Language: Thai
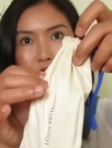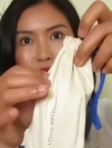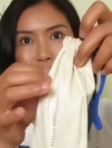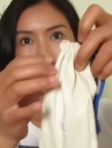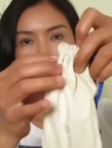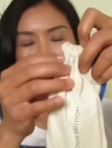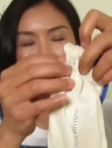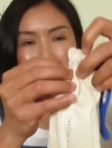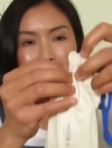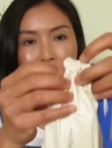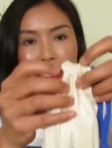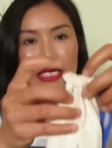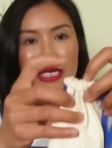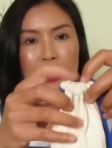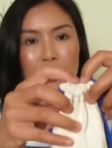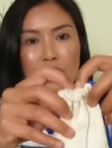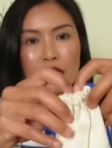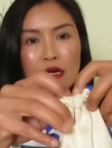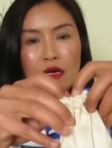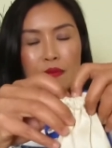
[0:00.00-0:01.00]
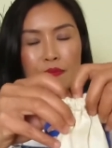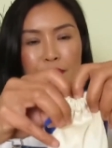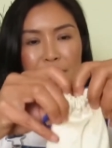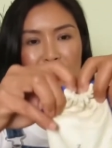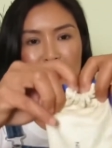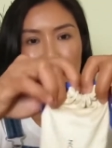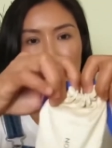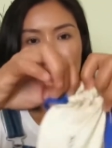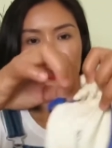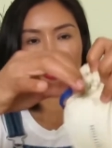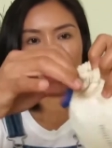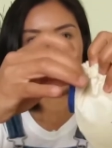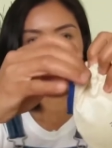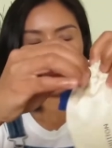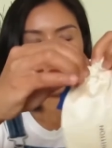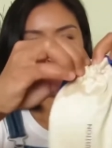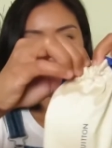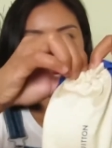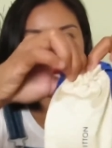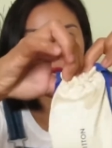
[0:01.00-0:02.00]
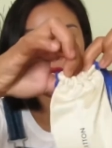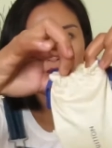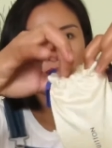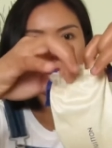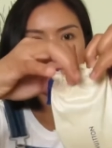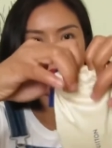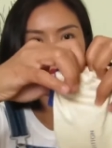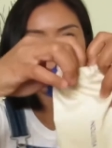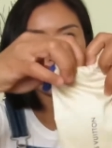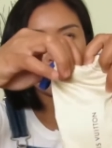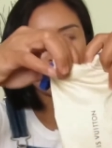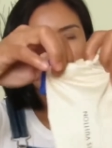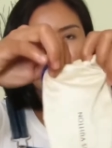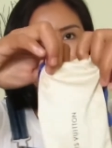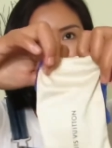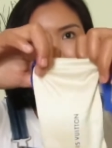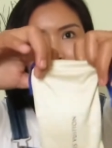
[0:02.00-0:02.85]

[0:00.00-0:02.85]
ตัวนี้นะคะก็เป็นแว่นนะคะ